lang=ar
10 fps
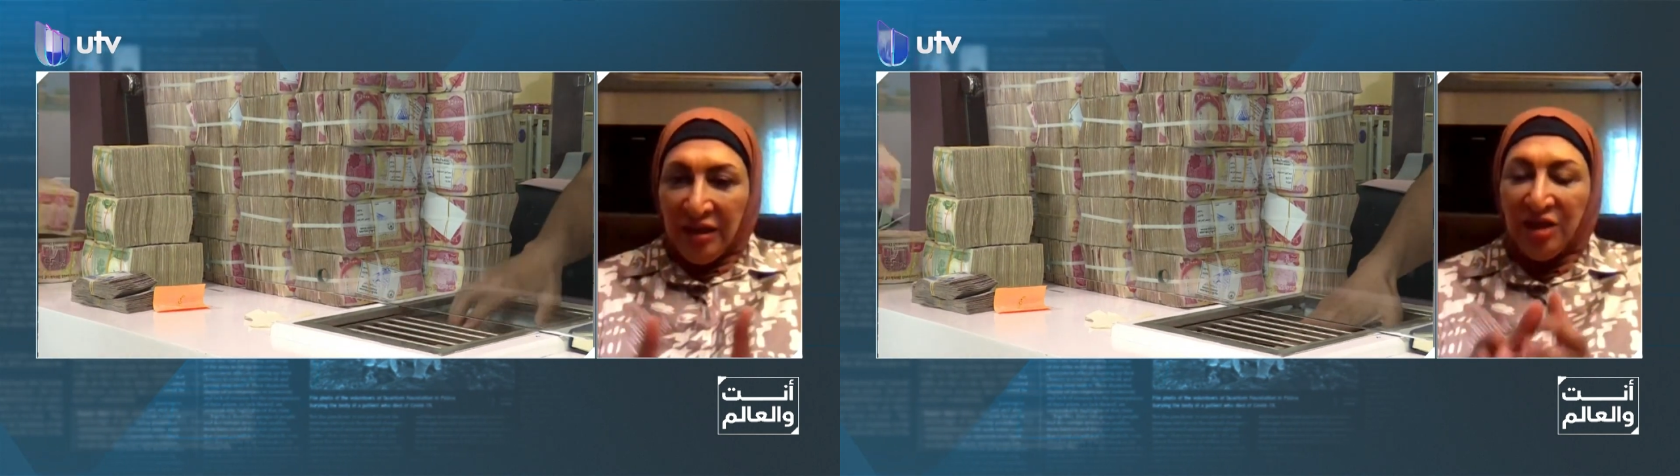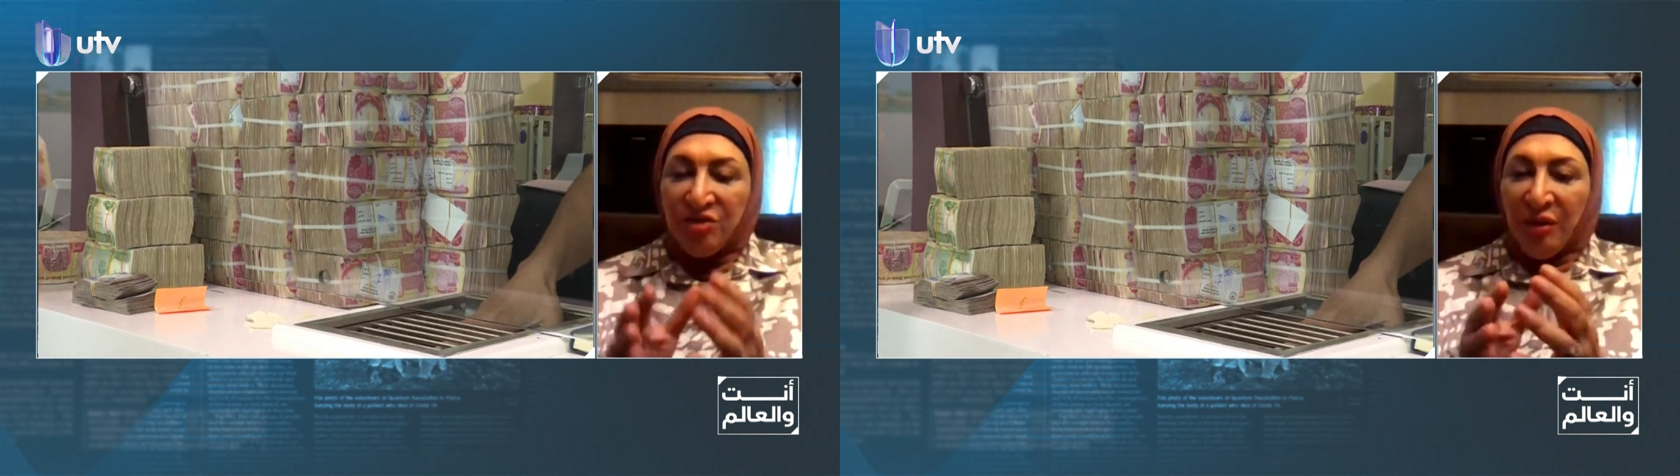
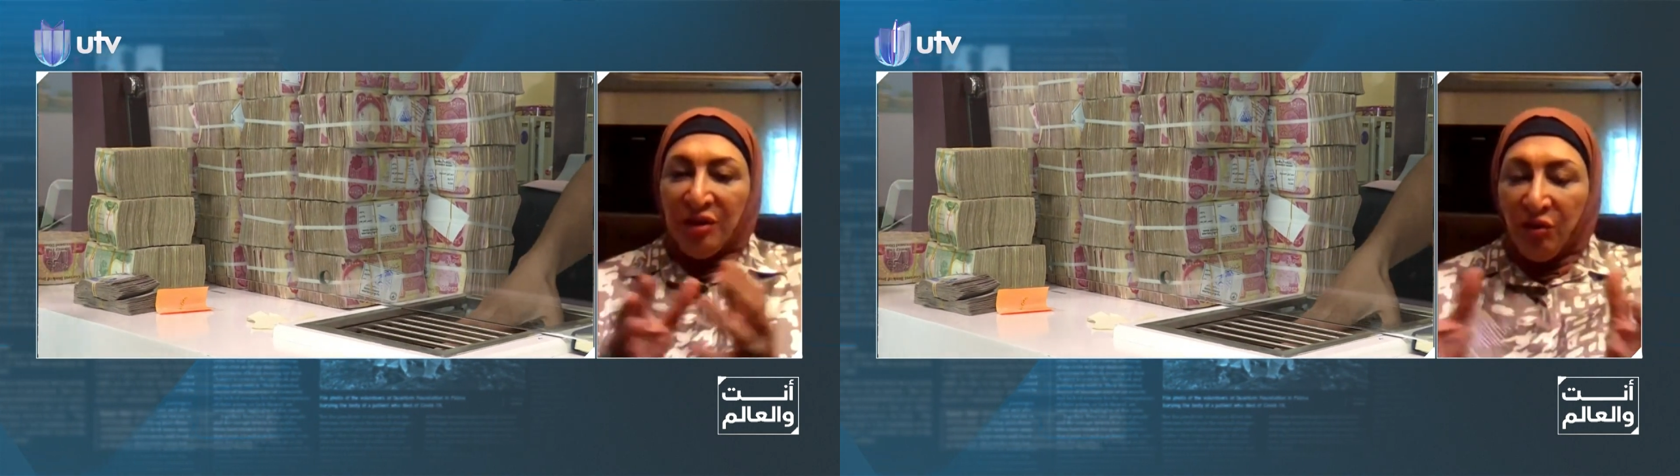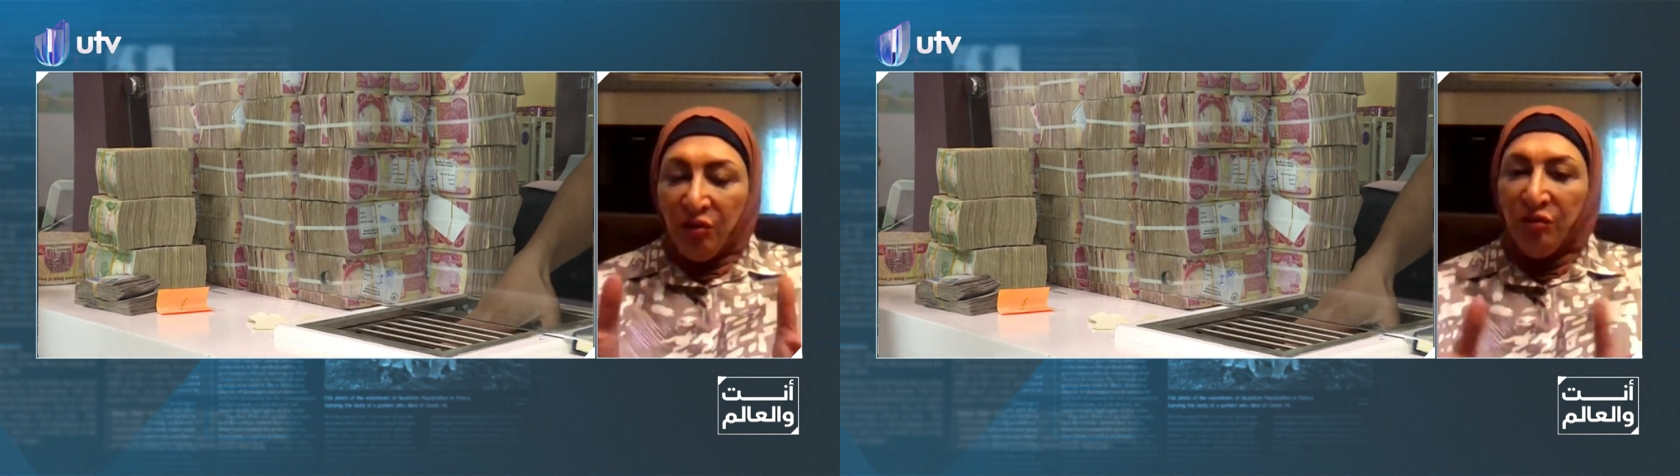يجب
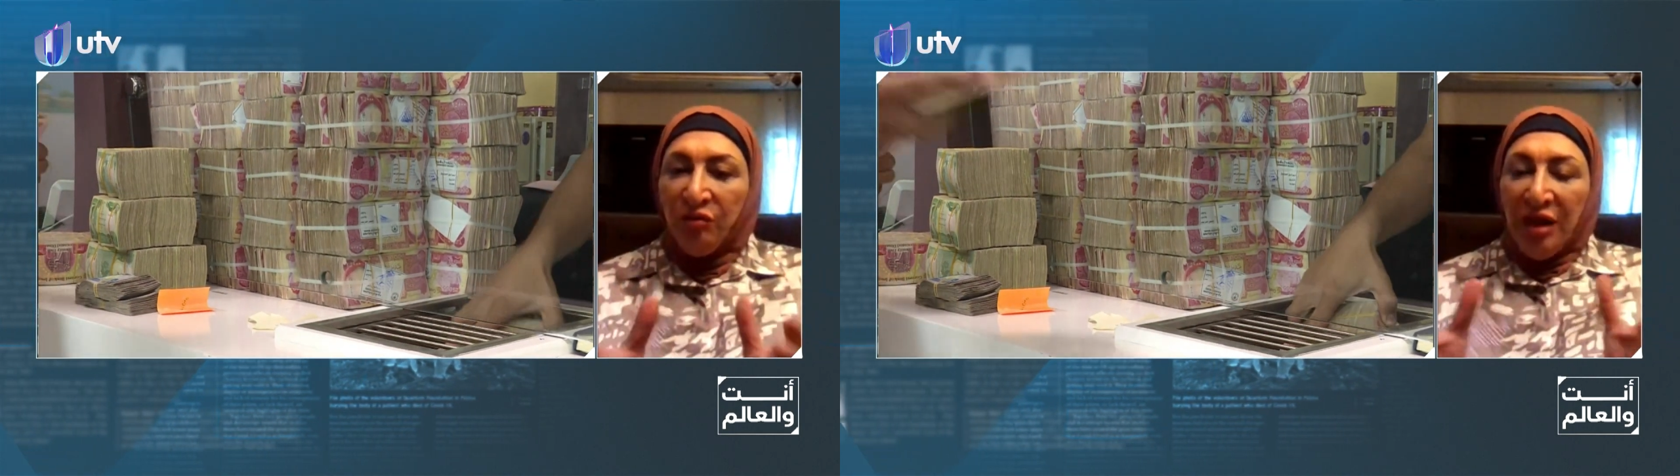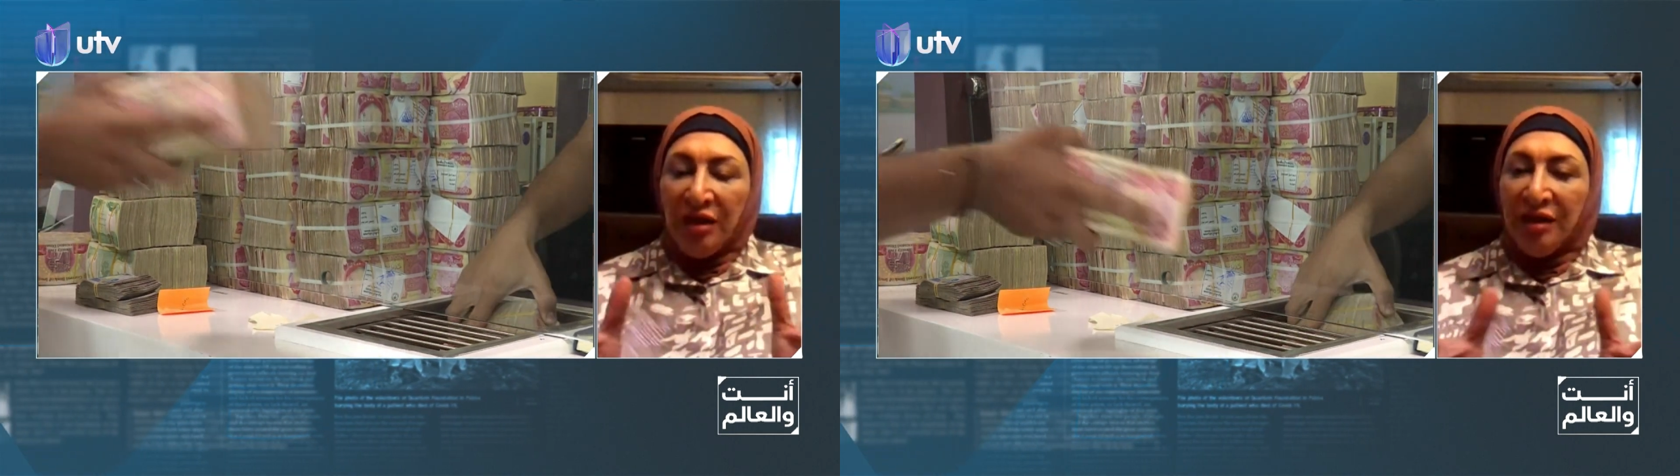ان يكون
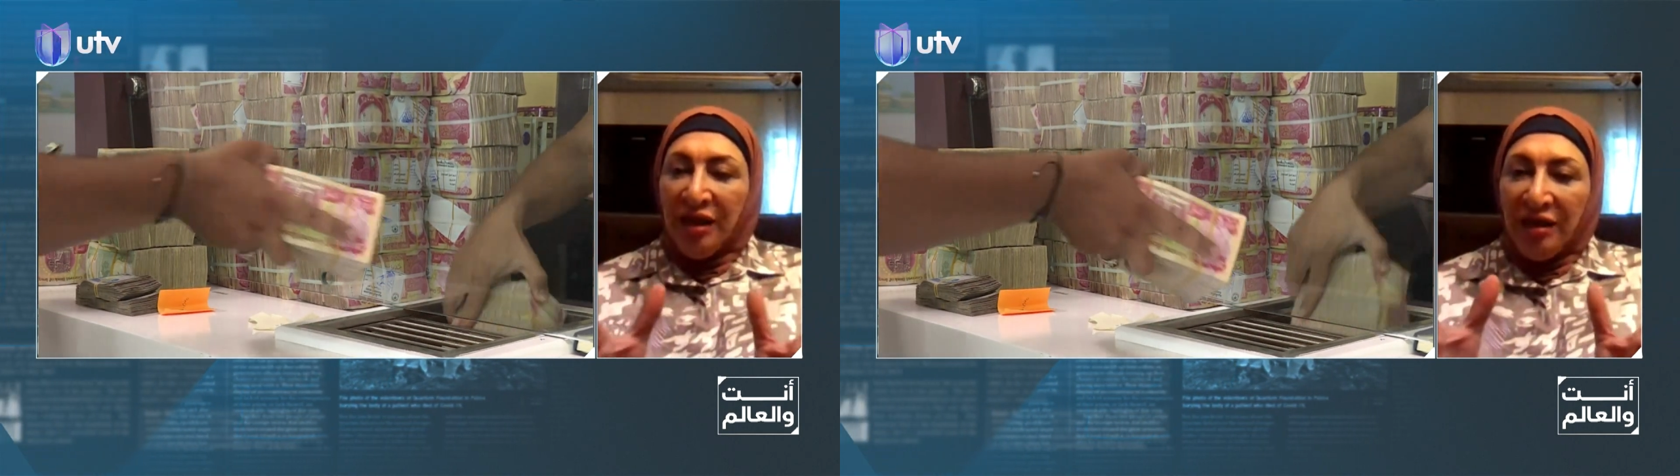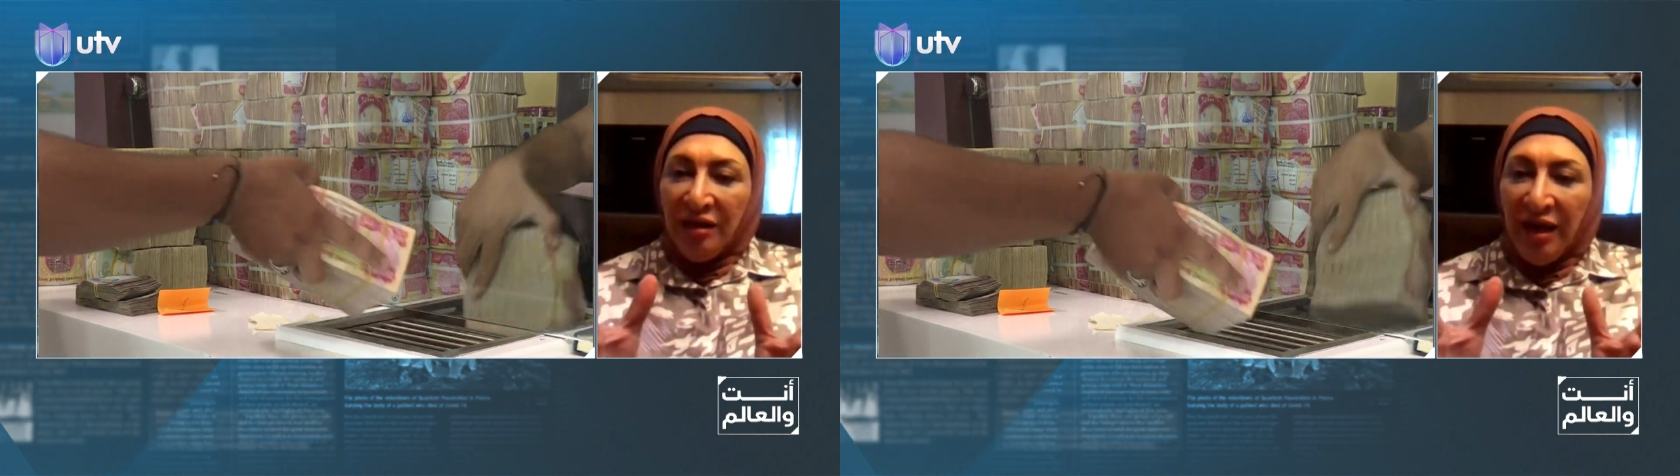
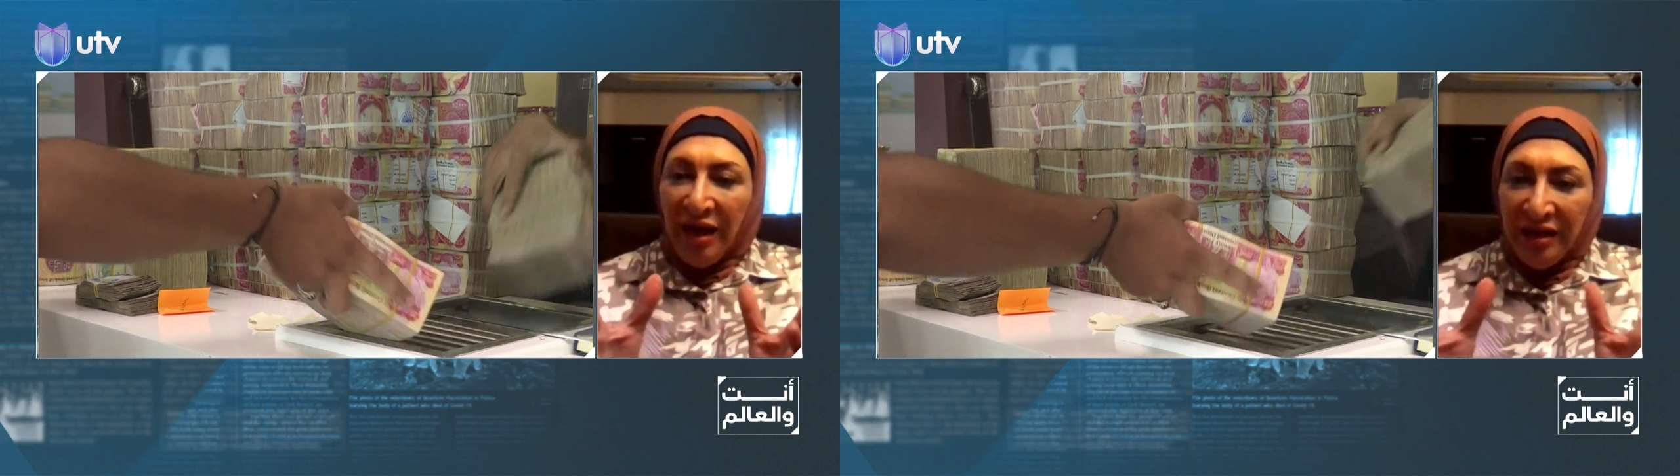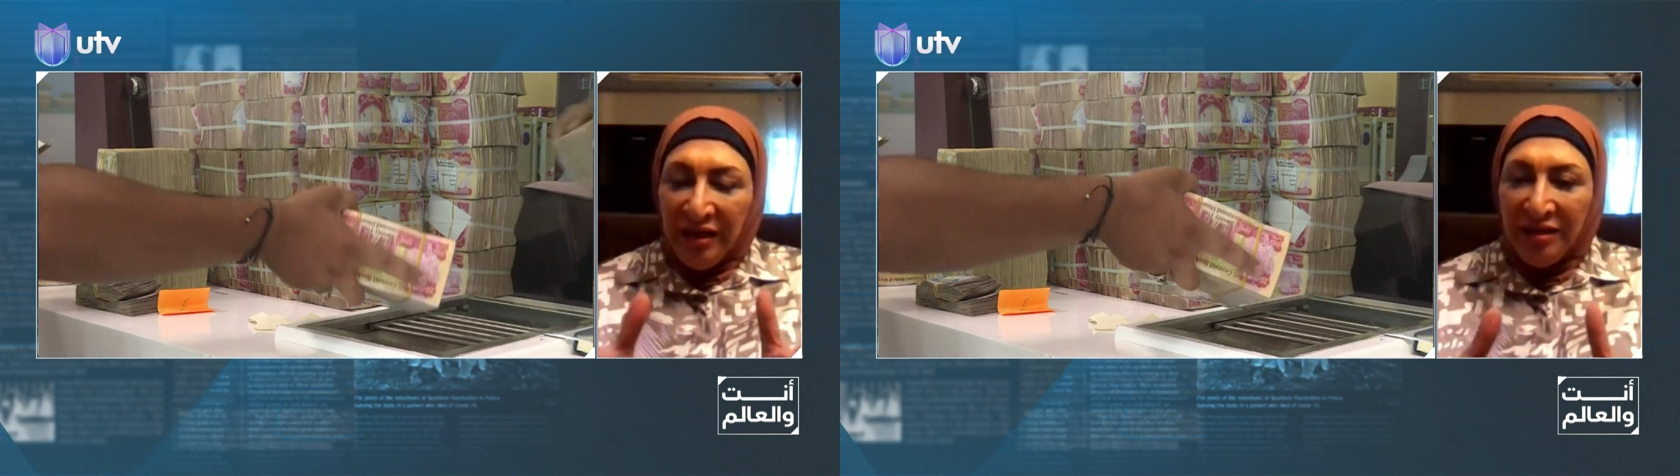هنالك
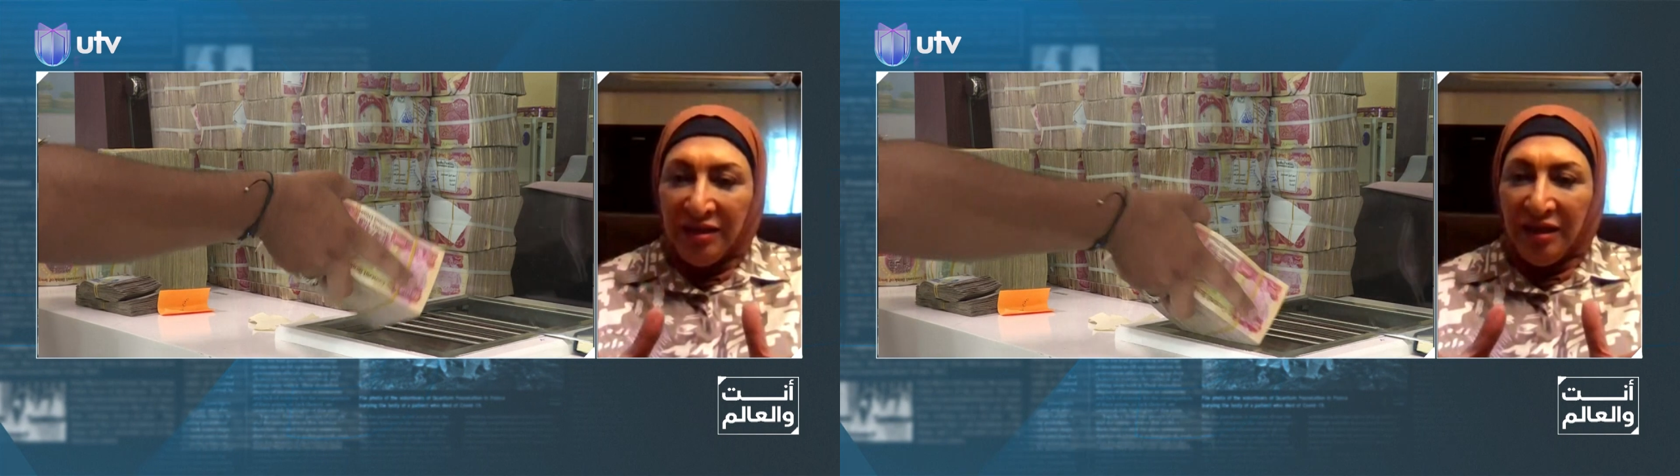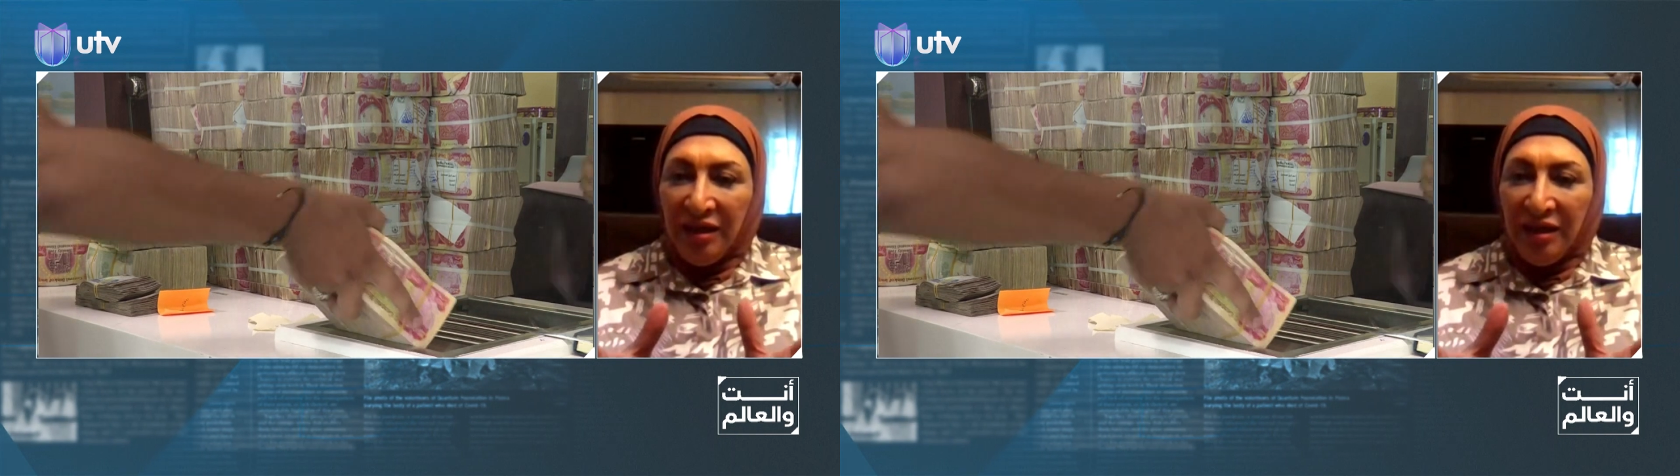حي